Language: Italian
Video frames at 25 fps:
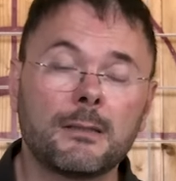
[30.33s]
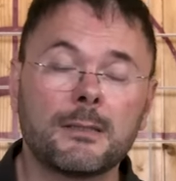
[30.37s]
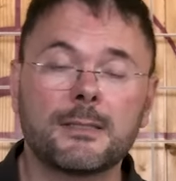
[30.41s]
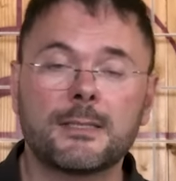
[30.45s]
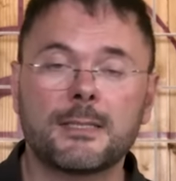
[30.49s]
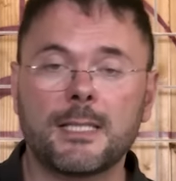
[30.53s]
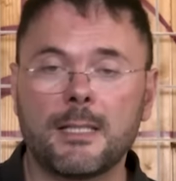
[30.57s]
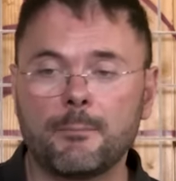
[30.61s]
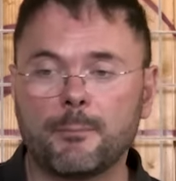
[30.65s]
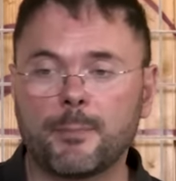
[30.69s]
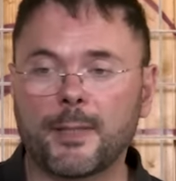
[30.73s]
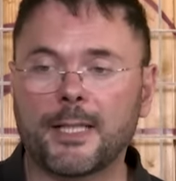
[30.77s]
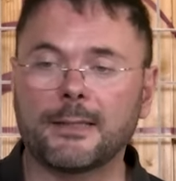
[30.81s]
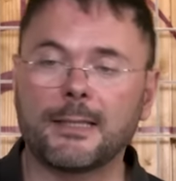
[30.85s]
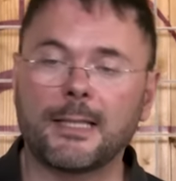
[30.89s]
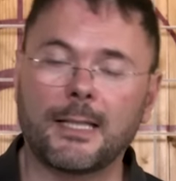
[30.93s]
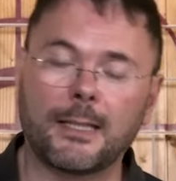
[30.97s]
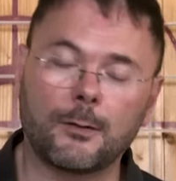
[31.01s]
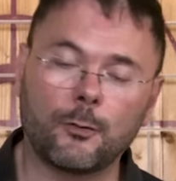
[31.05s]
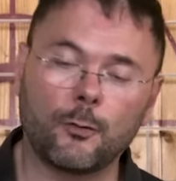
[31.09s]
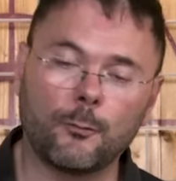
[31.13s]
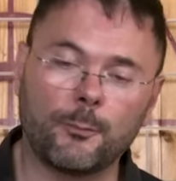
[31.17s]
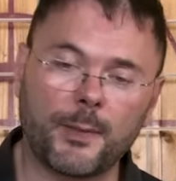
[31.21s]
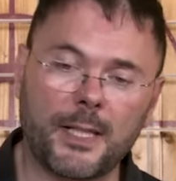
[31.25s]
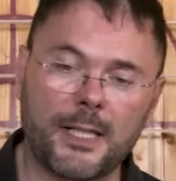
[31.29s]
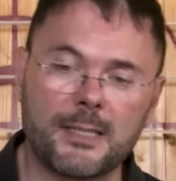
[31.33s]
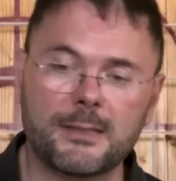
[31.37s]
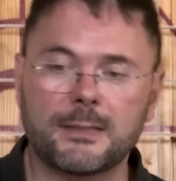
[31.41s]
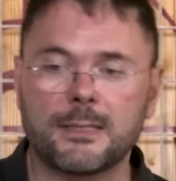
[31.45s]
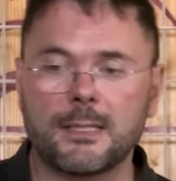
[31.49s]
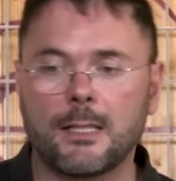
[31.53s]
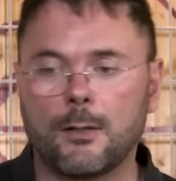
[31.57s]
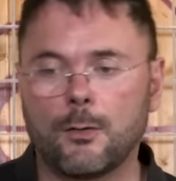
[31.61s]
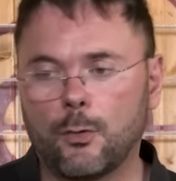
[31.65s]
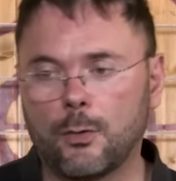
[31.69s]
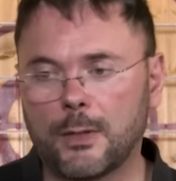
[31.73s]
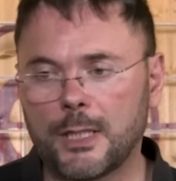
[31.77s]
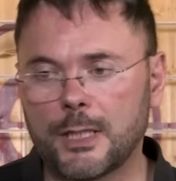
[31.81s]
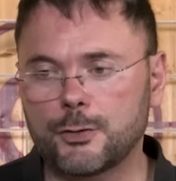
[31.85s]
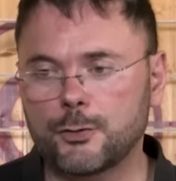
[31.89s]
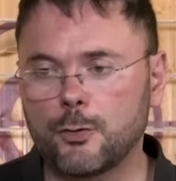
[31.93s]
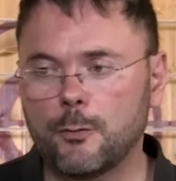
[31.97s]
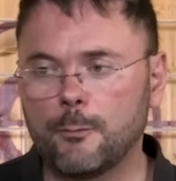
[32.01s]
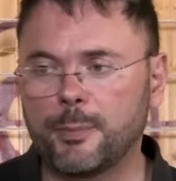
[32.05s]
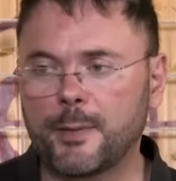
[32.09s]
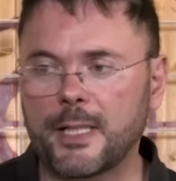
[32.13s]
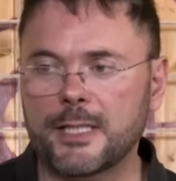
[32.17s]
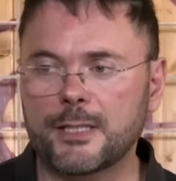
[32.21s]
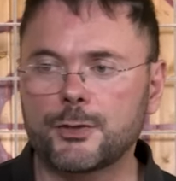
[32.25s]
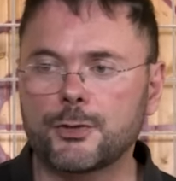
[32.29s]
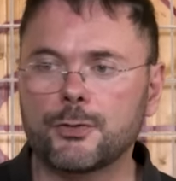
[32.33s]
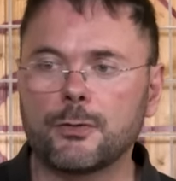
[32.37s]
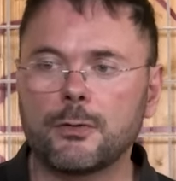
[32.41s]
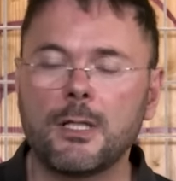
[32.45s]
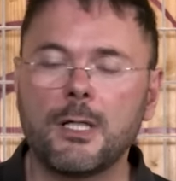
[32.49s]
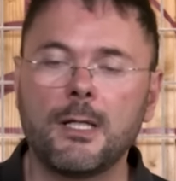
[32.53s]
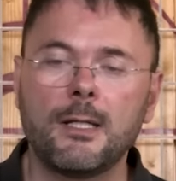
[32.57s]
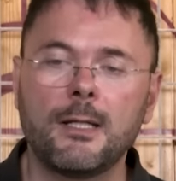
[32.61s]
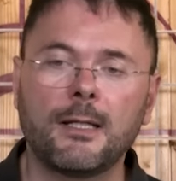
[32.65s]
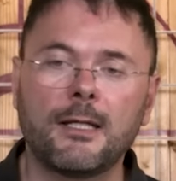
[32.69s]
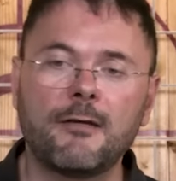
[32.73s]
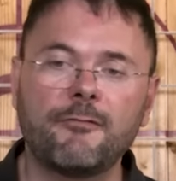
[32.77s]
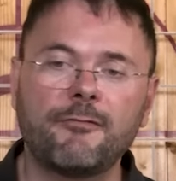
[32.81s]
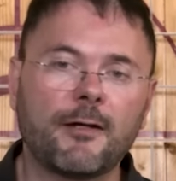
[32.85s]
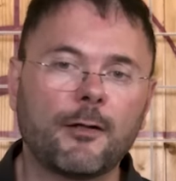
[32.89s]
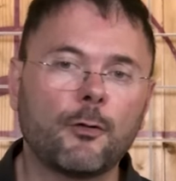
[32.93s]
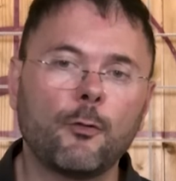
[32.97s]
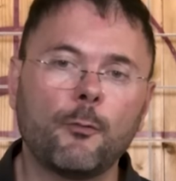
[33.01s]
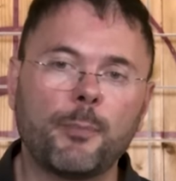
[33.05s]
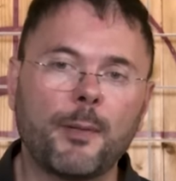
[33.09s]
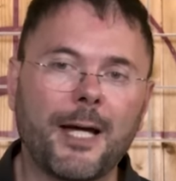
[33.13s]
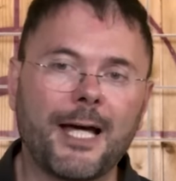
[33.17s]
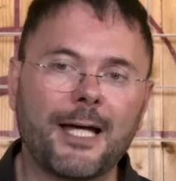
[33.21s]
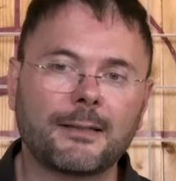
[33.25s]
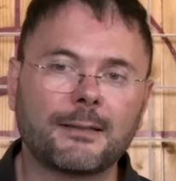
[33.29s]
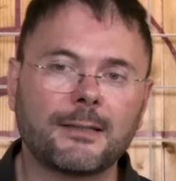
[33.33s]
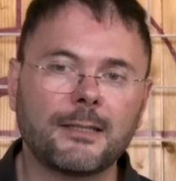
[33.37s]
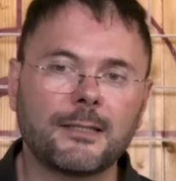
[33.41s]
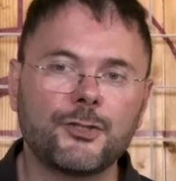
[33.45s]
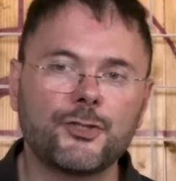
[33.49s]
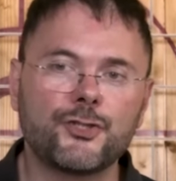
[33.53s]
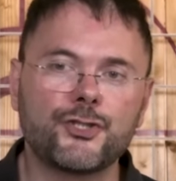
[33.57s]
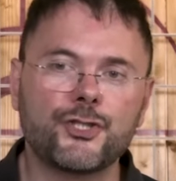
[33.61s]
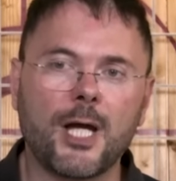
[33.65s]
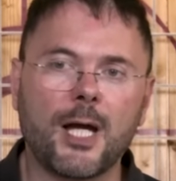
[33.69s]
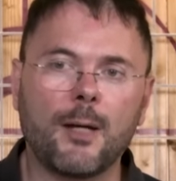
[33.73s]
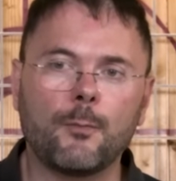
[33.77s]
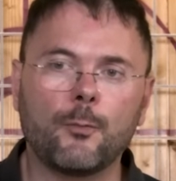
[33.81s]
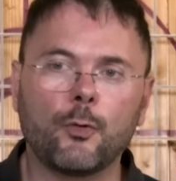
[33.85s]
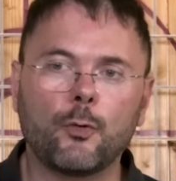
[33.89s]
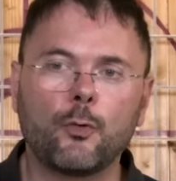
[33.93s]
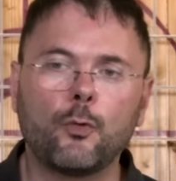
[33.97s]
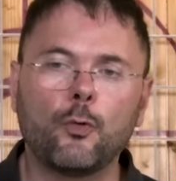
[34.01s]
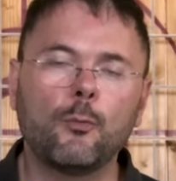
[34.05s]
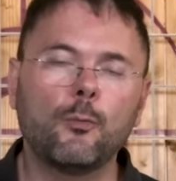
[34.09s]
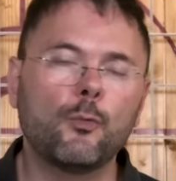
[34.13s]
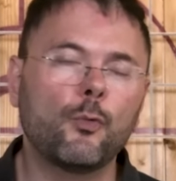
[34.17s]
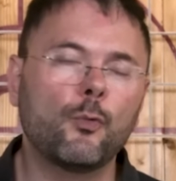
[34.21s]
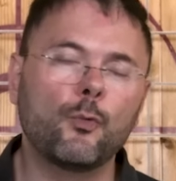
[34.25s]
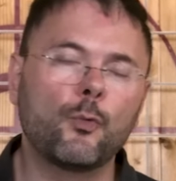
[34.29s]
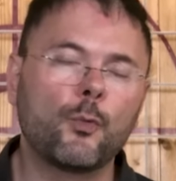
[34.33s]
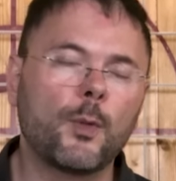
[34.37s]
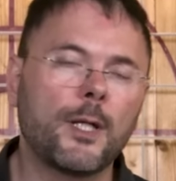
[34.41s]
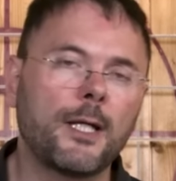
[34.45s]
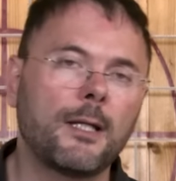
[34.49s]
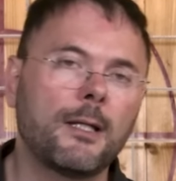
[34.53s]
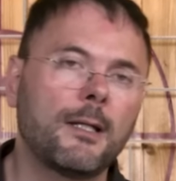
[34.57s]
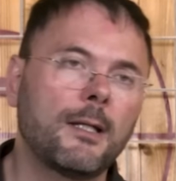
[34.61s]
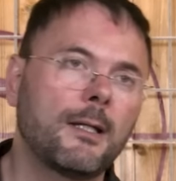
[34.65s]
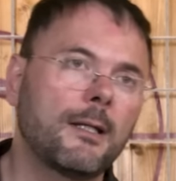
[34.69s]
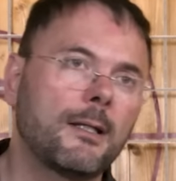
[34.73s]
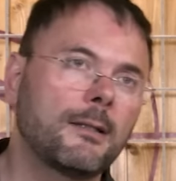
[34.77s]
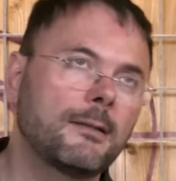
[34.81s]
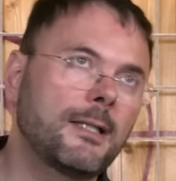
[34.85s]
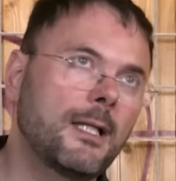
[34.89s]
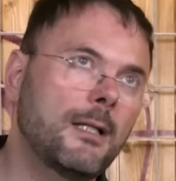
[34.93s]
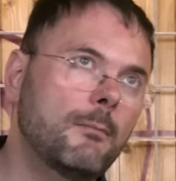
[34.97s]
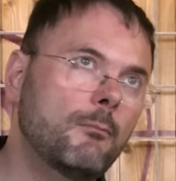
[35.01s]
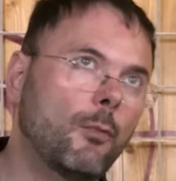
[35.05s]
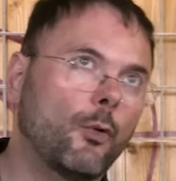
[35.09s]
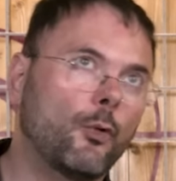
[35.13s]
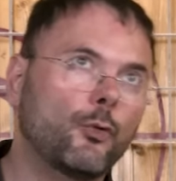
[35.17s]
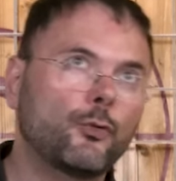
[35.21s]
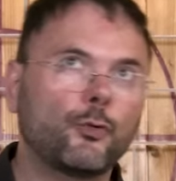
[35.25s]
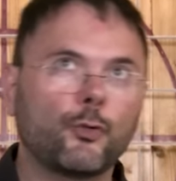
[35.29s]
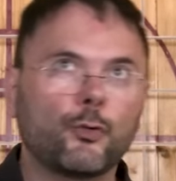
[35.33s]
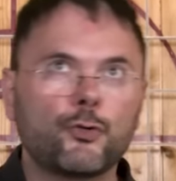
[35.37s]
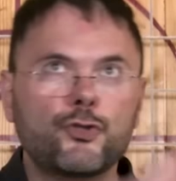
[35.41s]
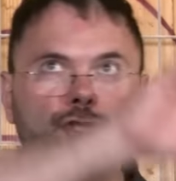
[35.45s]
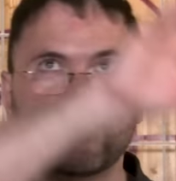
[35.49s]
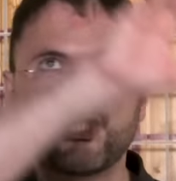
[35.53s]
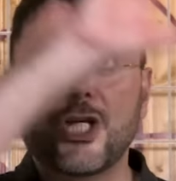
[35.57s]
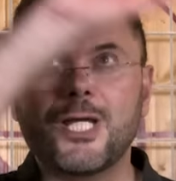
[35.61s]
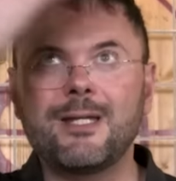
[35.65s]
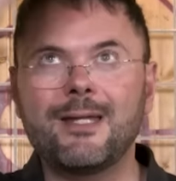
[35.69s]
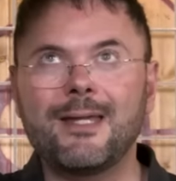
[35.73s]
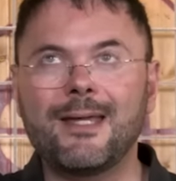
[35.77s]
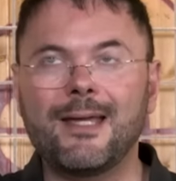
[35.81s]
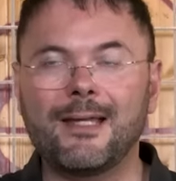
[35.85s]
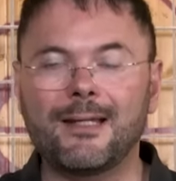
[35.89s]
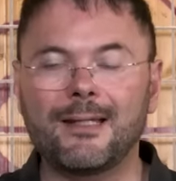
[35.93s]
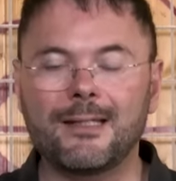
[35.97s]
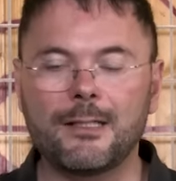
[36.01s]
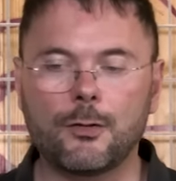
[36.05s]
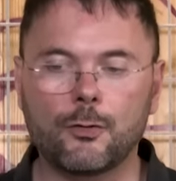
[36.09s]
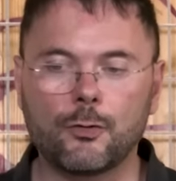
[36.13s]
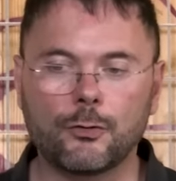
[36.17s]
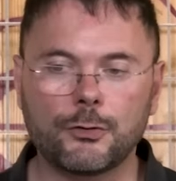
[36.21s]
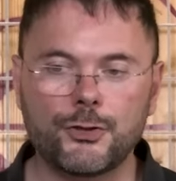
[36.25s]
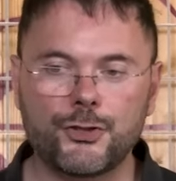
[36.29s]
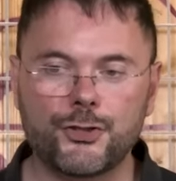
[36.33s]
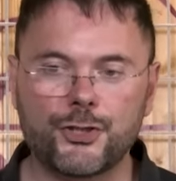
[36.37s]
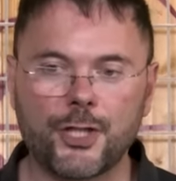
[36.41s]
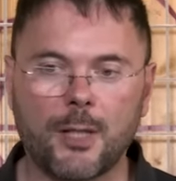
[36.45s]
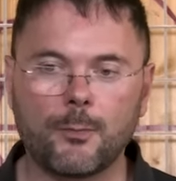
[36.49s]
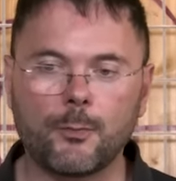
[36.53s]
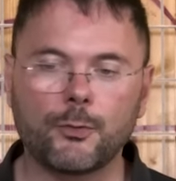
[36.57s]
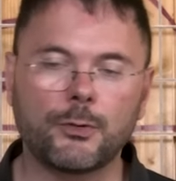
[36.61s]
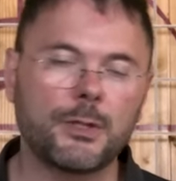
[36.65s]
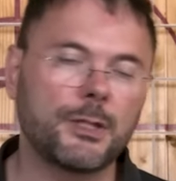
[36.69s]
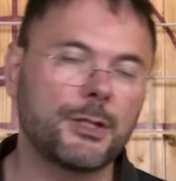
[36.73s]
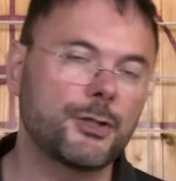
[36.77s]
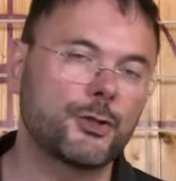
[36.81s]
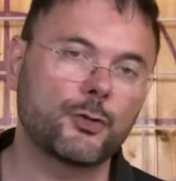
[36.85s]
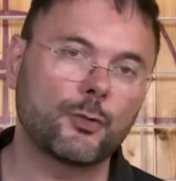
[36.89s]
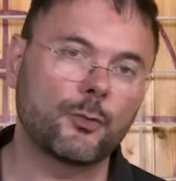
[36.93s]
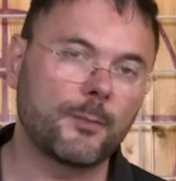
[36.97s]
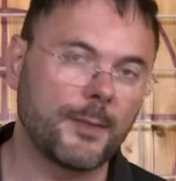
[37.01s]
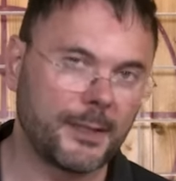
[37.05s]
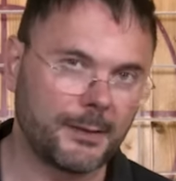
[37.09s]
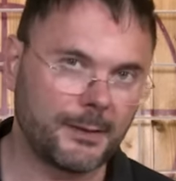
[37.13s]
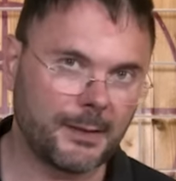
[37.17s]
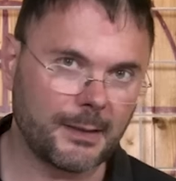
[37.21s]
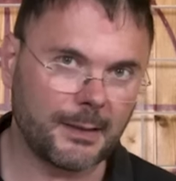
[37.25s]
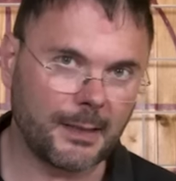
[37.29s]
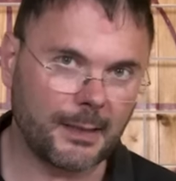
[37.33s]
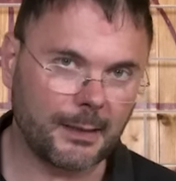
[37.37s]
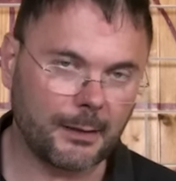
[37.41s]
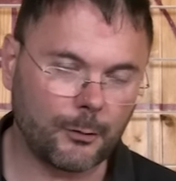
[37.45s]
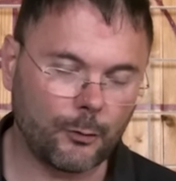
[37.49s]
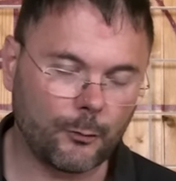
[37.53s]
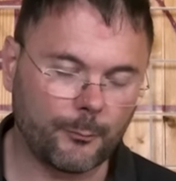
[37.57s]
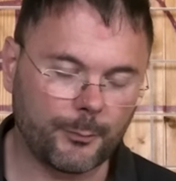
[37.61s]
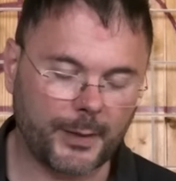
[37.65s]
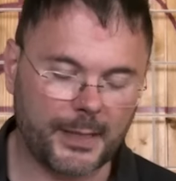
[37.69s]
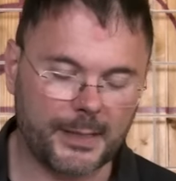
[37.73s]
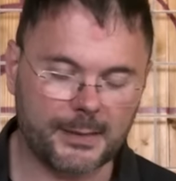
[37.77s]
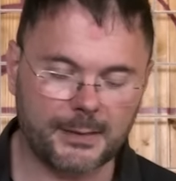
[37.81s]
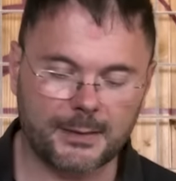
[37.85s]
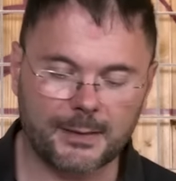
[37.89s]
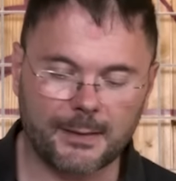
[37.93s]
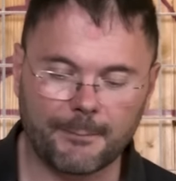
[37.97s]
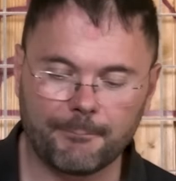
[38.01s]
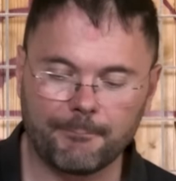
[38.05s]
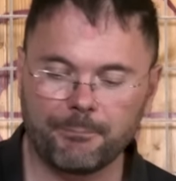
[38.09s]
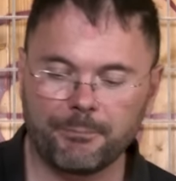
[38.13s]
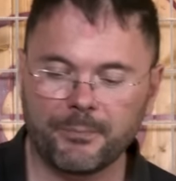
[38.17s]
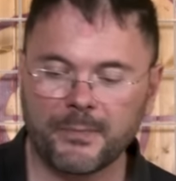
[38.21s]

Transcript: sempre ad aria compressa o gas compresso, che fanno parte, diciamo, comunque del mondo generico, diciamo, degli strumenti ad aria compressa.